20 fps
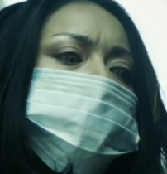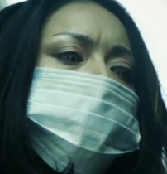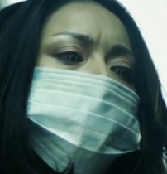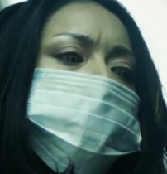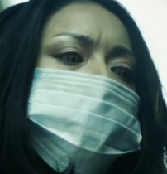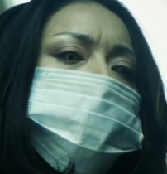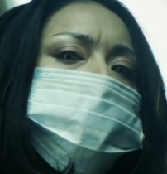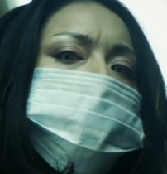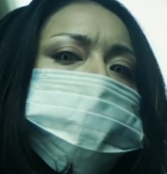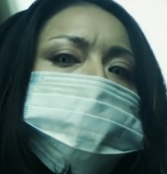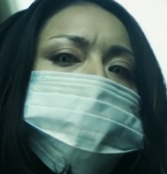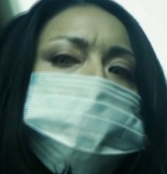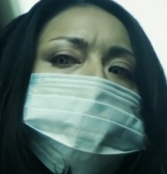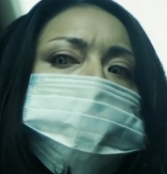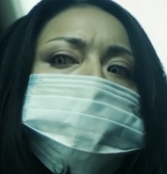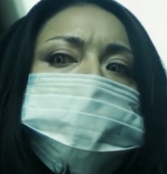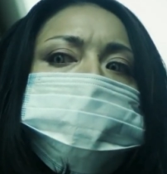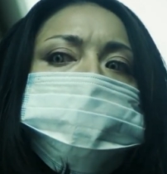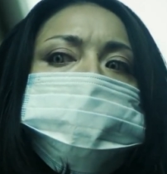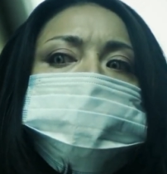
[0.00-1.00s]
क्या मैं
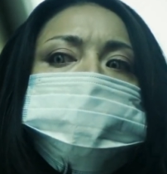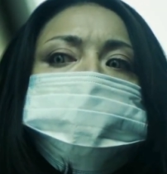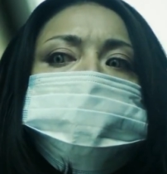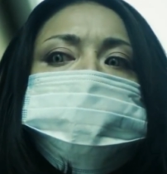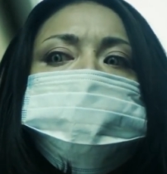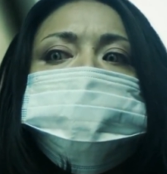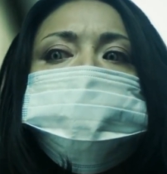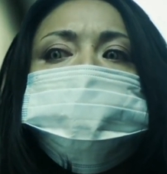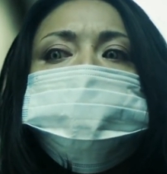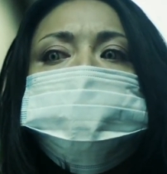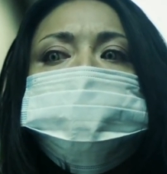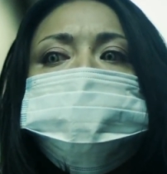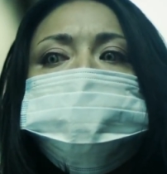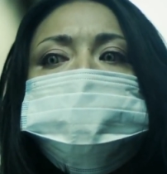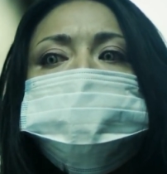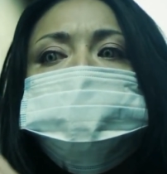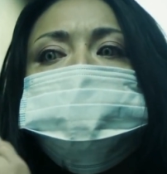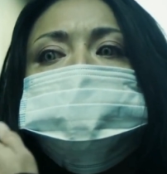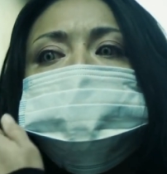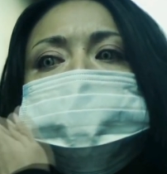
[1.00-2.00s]
सुंदर हूँ
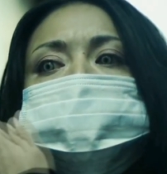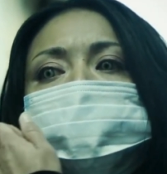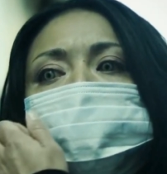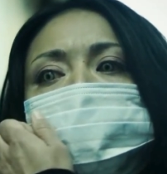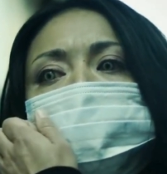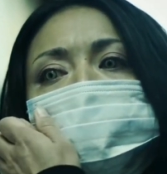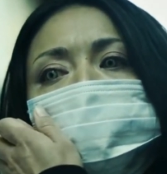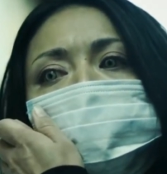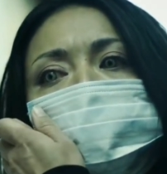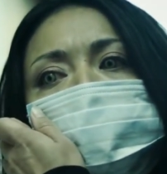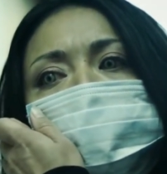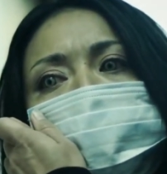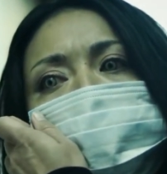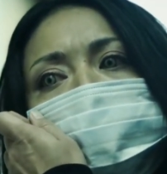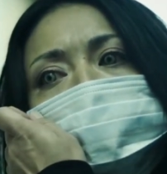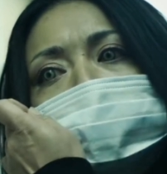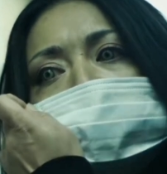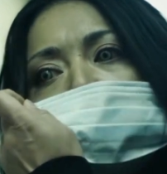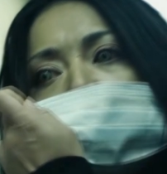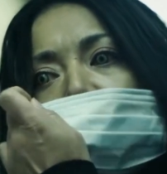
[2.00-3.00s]
अगर कोई
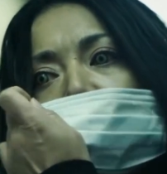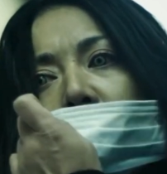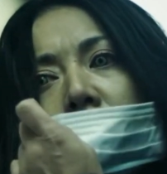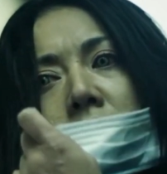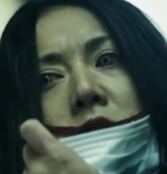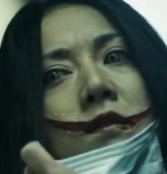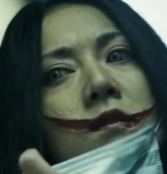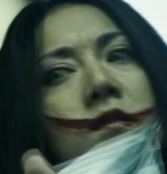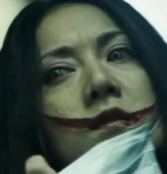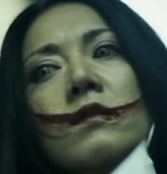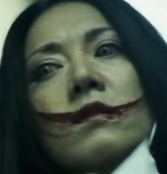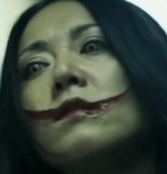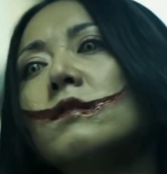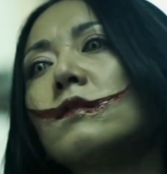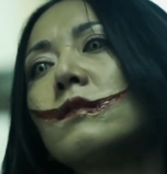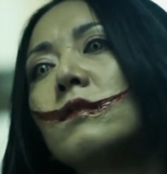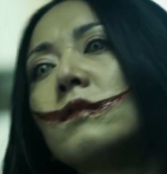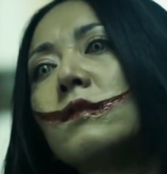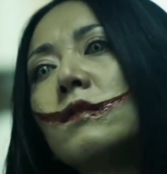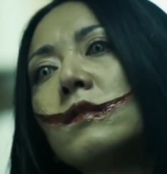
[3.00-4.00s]
उसका जवाब
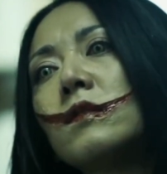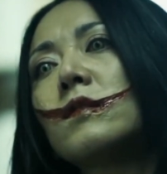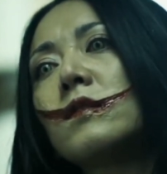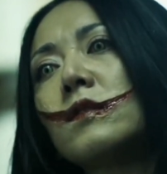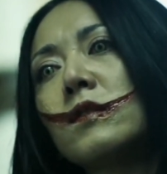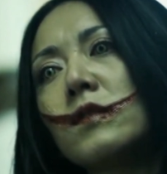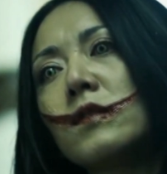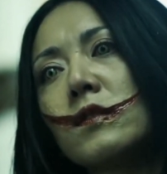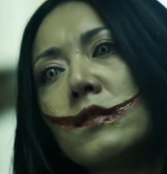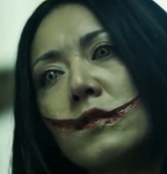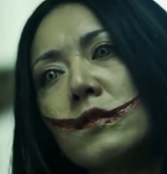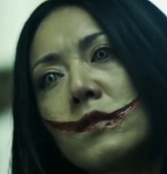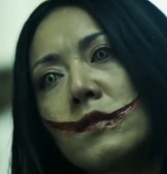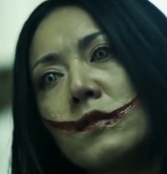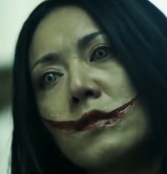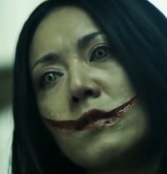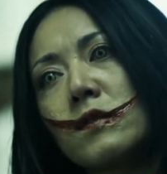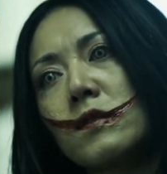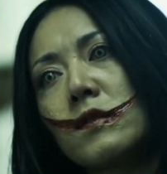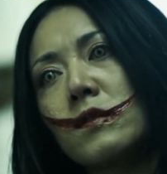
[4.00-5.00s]
हाँ में देता था
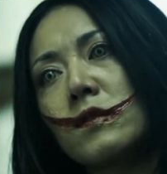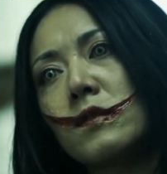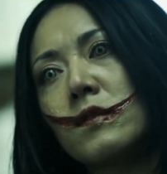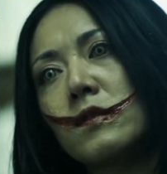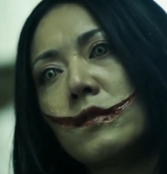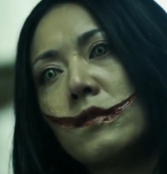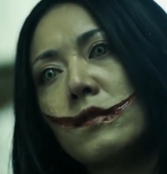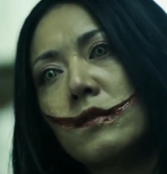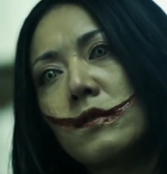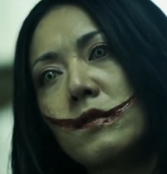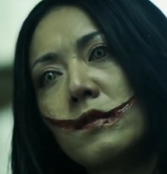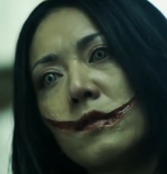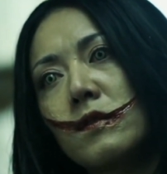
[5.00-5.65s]
तो वो अपना